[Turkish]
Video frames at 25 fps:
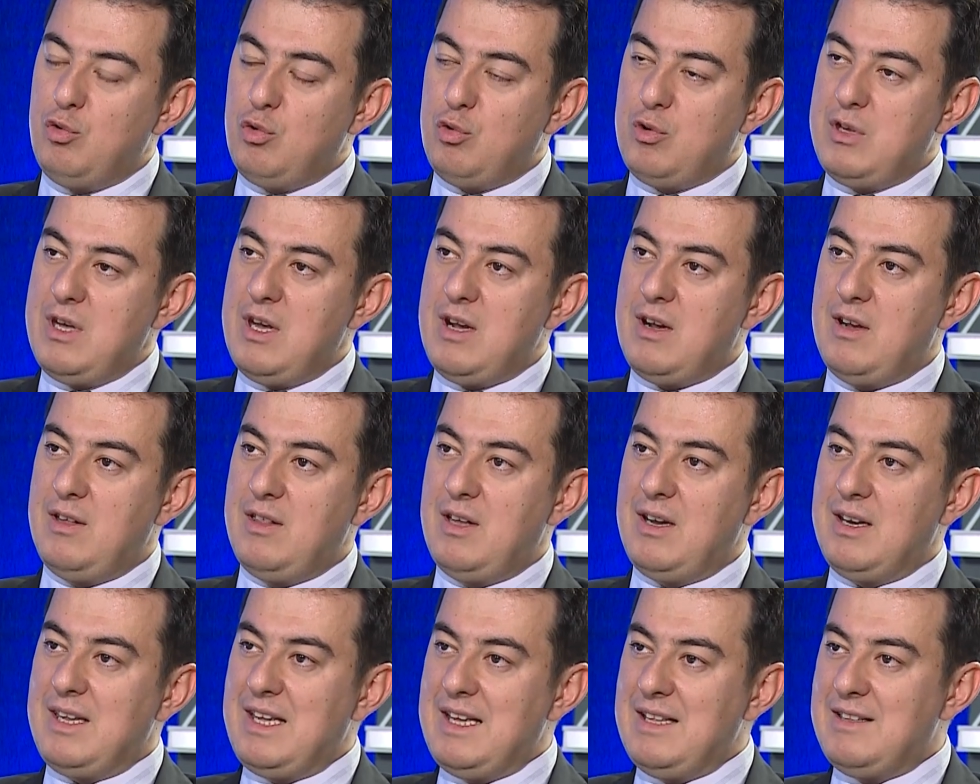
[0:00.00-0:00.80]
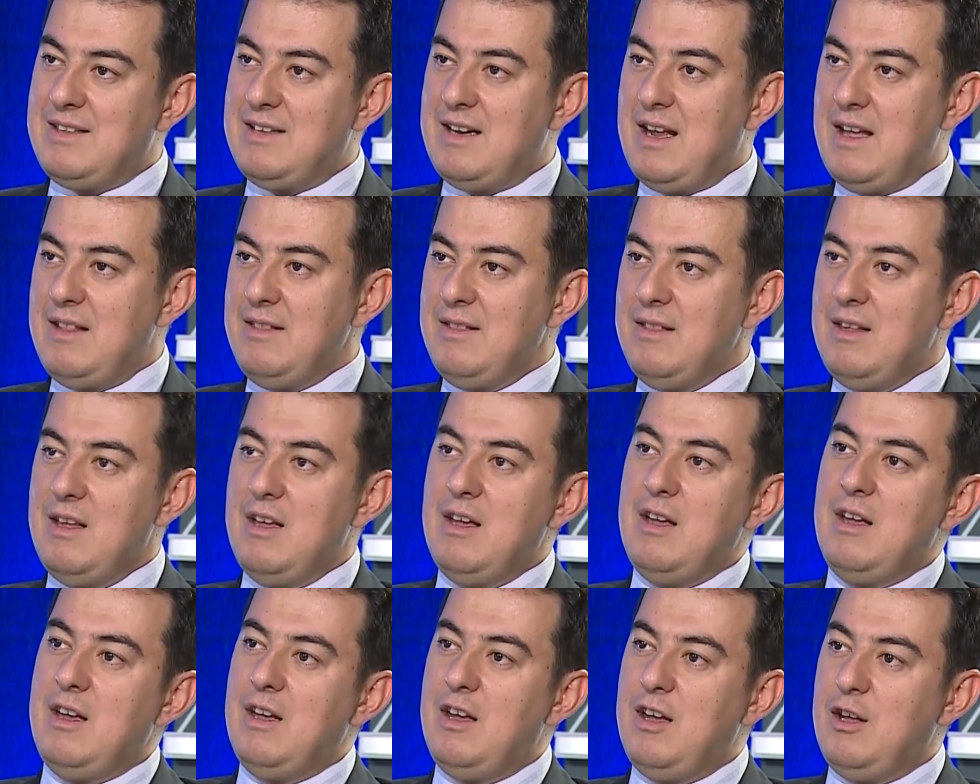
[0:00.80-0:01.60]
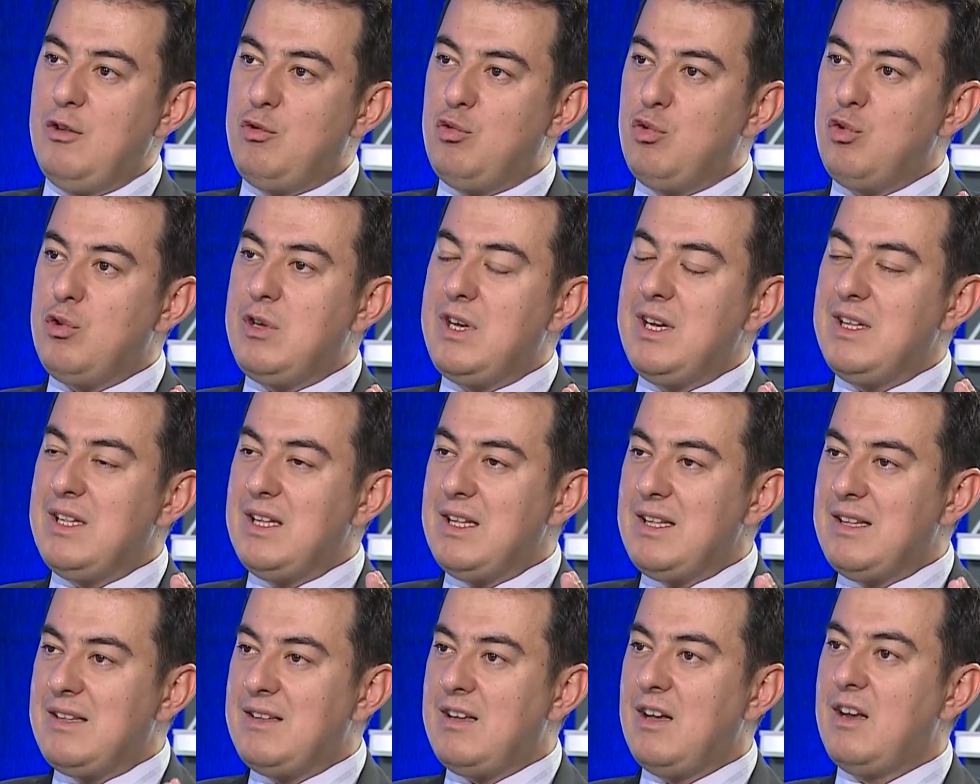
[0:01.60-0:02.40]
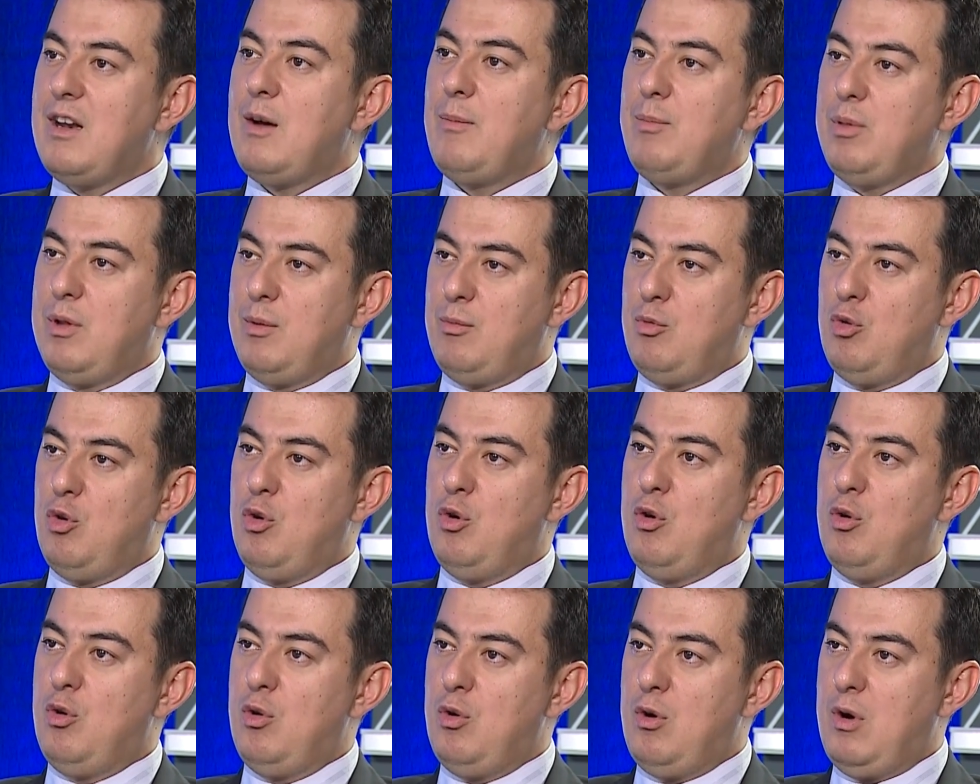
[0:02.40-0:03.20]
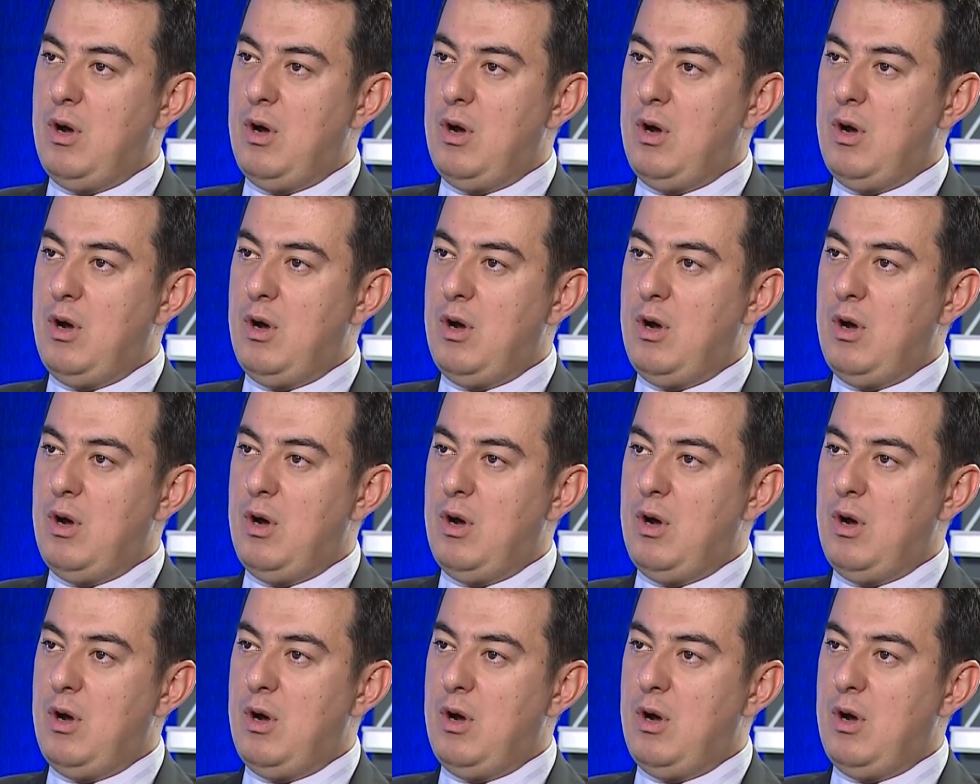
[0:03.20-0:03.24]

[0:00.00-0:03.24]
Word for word: Türkiye'ye kadar getiren e, Türkiye'de de TANAP'la bu